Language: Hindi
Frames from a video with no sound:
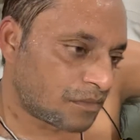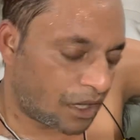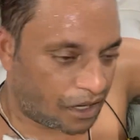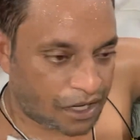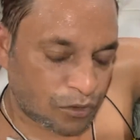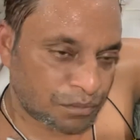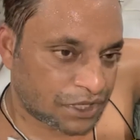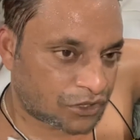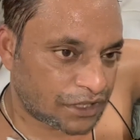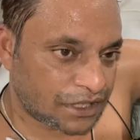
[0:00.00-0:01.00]
हाँ
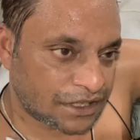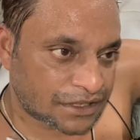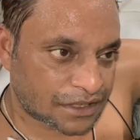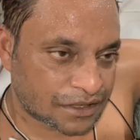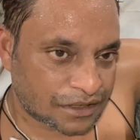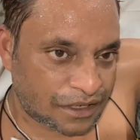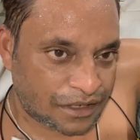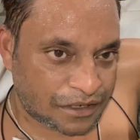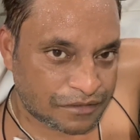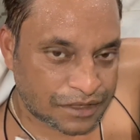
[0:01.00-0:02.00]
उम्मीद तो यही है सर
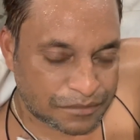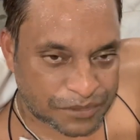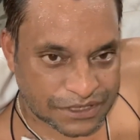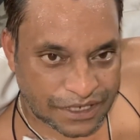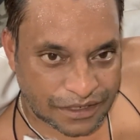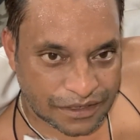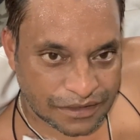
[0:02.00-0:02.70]
हंड्रेड वन परसेंट